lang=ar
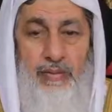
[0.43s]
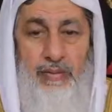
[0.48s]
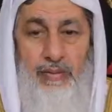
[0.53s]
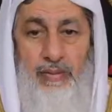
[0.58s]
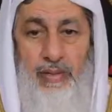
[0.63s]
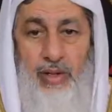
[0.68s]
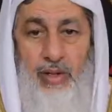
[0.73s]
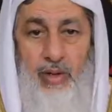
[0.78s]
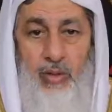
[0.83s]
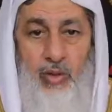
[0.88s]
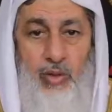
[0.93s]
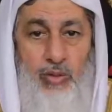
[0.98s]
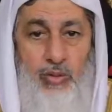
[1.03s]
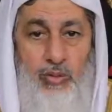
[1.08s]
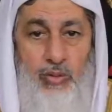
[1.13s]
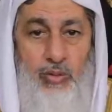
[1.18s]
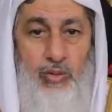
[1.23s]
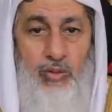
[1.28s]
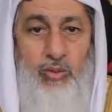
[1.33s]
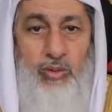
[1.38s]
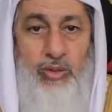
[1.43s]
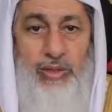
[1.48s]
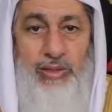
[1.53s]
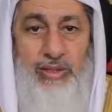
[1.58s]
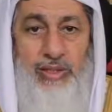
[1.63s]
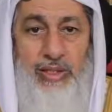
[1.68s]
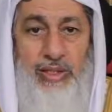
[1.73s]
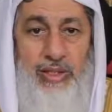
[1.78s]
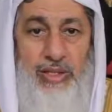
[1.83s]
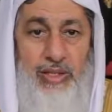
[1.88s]
ما حكم
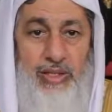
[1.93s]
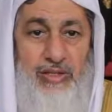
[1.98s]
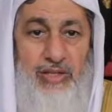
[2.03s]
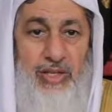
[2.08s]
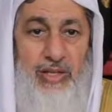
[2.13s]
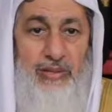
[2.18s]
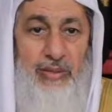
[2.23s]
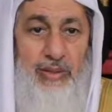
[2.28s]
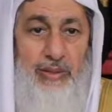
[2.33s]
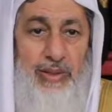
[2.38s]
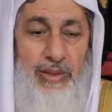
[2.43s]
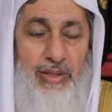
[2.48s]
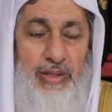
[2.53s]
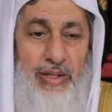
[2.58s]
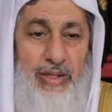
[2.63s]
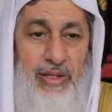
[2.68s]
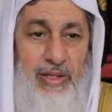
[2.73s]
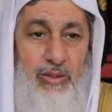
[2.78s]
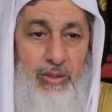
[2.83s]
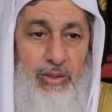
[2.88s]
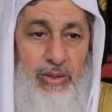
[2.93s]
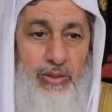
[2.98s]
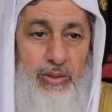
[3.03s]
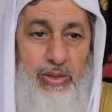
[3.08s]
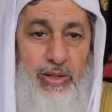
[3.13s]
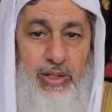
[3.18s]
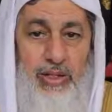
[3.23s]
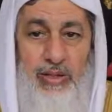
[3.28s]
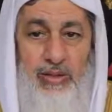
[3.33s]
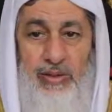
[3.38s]
وضع الإعجاب بين الإخوة
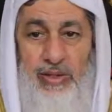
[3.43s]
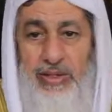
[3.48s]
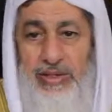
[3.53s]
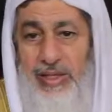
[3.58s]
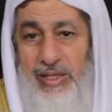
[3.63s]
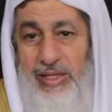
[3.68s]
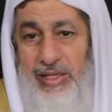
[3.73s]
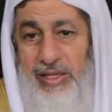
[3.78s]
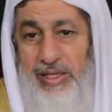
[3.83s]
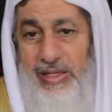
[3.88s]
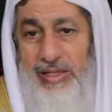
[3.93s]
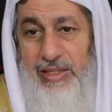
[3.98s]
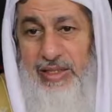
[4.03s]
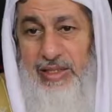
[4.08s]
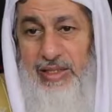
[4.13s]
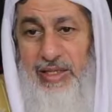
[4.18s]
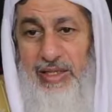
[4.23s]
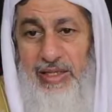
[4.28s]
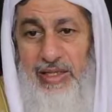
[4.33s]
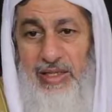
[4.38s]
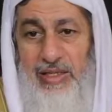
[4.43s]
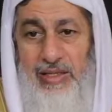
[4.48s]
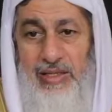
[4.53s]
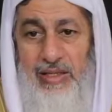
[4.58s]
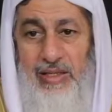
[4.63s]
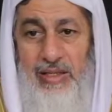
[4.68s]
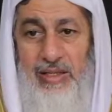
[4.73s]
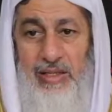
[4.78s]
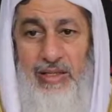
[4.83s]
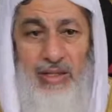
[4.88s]
والأخوات على كناية
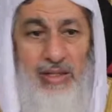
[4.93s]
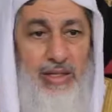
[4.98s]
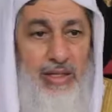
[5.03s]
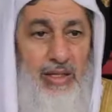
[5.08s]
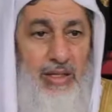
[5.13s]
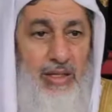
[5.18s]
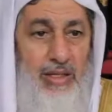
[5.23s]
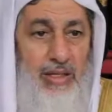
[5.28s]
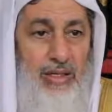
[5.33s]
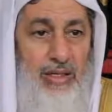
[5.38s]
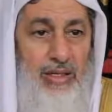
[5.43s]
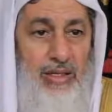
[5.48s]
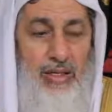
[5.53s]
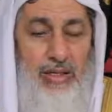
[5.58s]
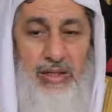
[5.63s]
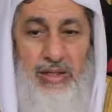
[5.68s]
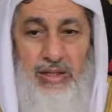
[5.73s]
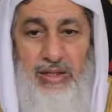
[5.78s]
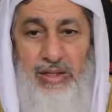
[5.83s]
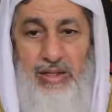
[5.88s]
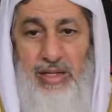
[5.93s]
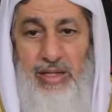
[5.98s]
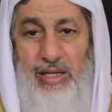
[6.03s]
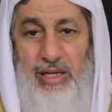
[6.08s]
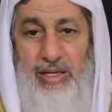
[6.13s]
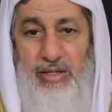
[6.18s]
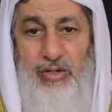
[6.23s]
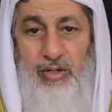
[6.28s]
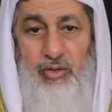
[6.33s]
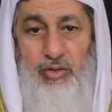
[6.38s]
كناية
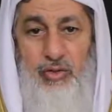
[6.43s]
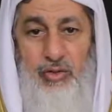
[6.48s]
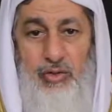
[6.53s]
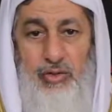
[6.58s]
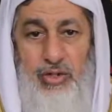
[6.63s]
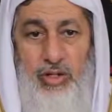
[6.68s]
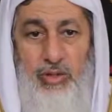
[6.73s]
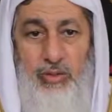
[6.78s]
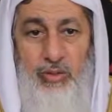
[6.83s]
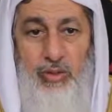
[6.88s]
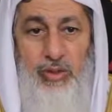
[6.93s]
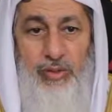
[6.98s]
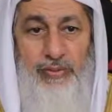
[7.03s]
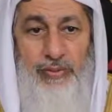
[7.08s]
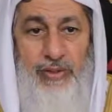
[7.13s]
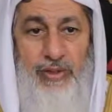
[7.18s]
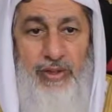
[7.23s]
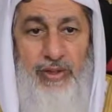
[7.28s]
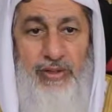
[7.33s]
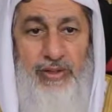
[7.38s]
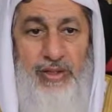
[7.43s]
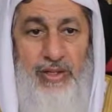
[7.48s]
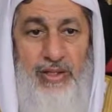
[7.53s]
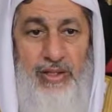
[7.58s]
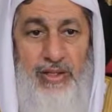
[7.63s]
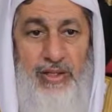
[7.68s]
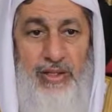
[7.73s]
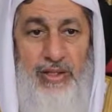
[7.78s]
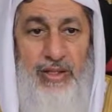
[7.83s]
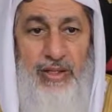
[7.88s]
عن الشكر وموافقة
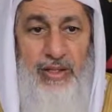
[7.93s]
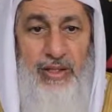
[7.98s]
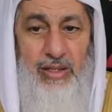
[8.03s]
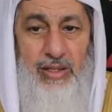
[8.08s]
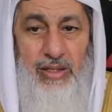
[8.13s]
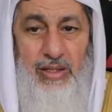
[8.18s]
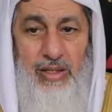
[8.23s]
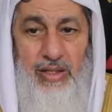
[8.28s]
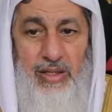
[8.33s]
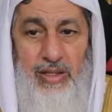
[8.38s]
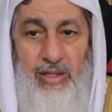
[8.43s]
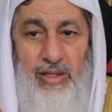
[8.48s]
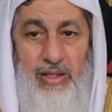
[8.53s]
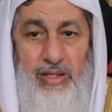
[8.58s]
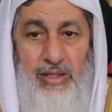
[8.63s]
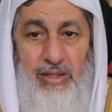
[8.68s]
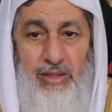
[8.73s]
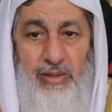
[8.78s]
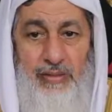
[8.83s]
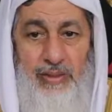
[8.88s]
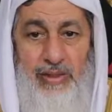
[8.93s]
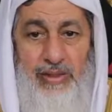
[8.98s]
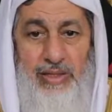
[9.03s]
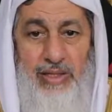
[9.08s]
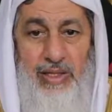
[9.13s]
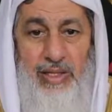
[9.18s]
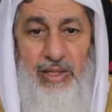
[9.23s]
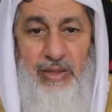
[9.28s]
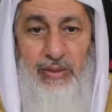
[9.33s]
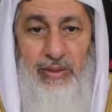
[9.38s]
رأيه أن بعض
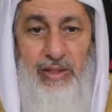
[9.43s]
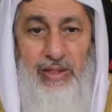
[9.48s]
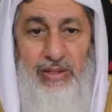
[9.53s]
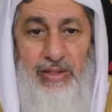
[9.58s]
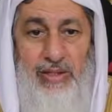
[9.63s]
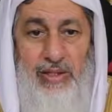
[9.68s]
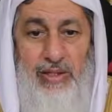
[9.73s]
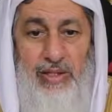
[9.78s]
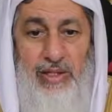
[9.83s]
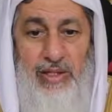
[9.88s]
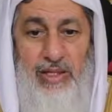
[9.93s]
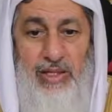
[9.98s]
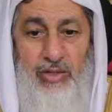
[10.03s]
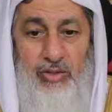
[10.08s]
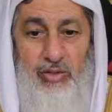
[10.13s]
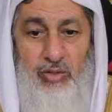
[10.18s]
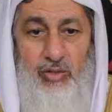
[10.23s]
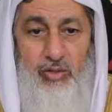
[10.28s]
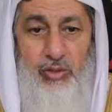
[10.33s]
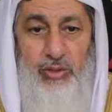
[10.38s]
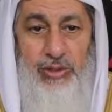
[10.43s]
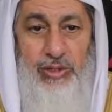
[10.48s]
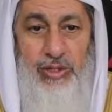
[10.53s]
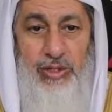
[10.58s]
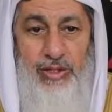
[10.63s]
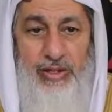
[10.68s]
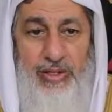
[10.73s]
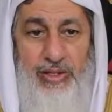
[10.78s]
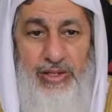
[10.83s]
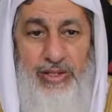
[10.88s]
الأخوات قال لا يجوز
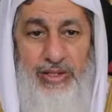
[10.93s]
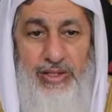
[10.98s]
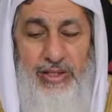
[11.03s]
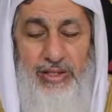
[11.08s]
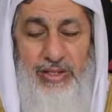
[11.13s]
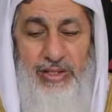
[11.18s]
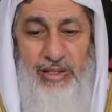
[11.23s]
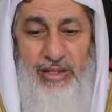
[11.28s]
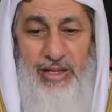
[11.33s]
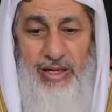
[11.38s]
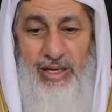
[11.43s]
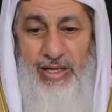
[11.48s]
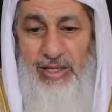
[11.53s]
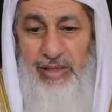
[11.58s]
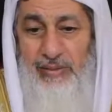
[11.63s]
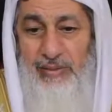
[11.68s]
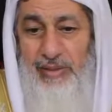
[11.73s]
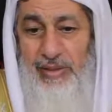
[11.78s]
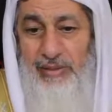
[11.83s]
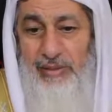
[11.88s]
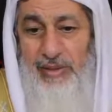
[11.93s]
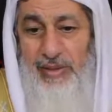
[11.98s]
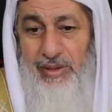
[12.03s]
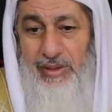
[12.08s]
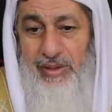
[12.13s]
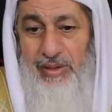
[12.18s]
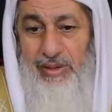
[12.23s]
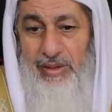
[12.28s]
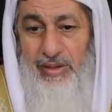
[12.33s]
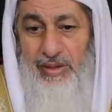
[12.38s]
ونهرني لا أعلم لما
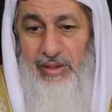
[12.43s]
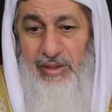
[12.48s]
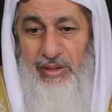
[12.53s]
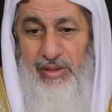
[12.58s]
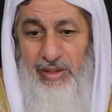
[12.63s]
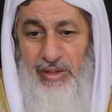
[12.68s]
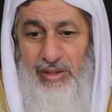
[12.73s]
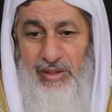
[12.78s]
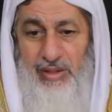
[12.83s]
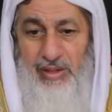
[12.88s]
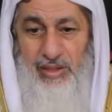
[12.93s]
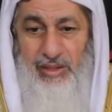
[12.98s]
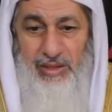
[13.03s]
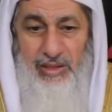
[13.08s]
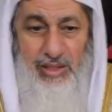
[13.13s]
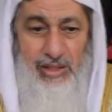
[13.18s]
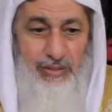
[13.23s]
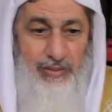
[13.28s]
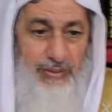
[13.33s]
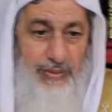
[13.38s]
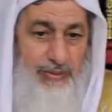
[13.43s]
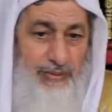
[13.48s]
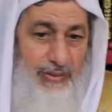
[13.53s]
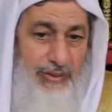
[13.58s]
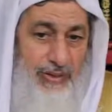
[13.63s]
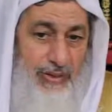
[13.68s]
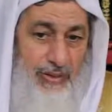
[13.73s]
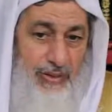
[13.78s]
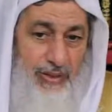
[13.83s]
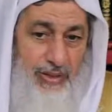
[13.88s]
يعني هل في
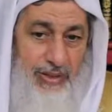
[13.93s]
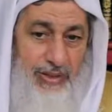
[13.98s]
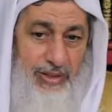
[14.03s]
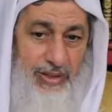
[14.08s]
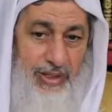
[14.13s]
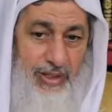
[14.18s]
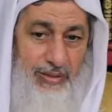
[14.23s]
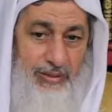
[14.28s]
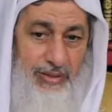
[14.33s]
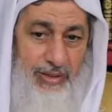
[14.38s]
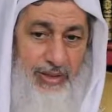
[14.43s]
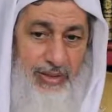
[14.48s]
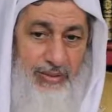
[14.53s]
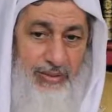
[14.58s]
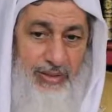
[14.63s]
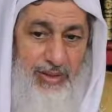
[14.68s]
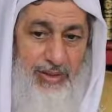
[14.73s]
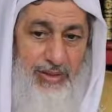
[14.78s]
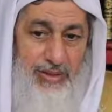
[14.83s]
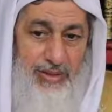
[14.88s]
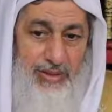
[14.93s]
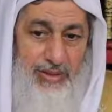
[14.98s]
فتنة ورا كده يا عبد الرحمن